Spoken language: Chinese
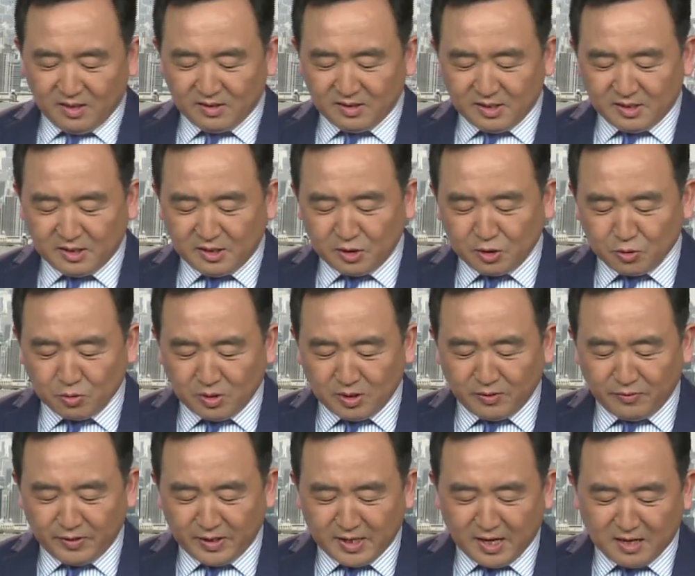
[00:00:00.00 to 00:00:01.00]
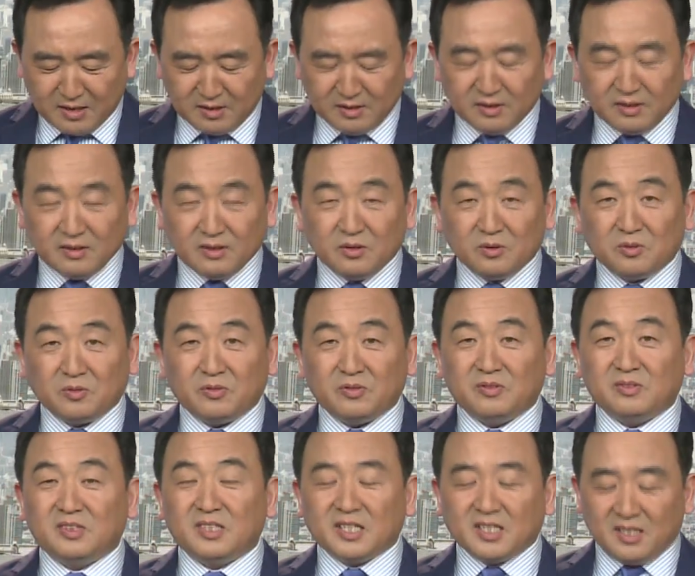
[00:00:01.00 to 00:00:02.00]
这是说的非常，就是
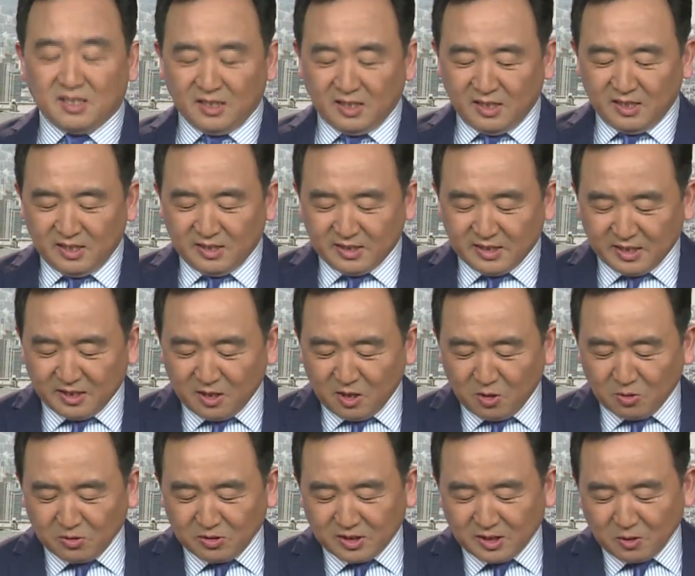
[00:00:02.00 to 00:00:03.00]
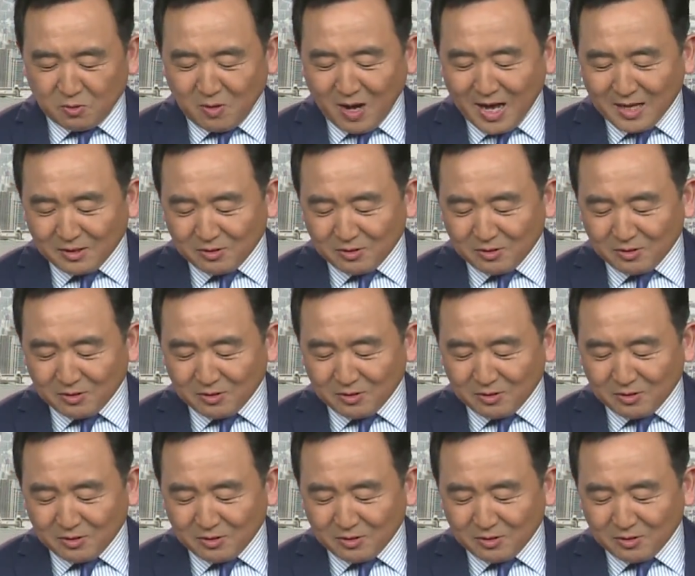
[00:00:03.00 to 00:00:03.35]
这个这个后头这话